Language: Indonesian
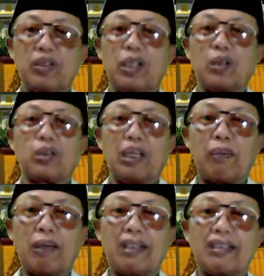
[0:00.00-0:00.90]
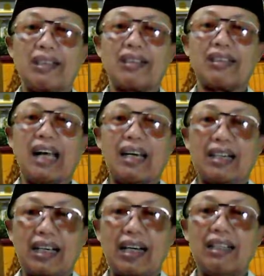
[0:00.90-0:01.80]
terutama di
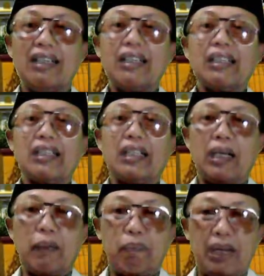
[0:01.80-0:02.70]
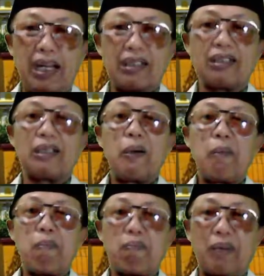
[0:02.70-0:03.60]
tanggal 13, 14,
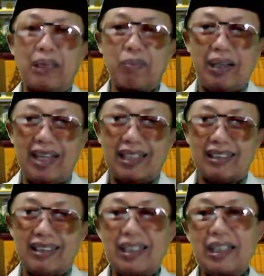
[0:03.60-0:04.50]
15.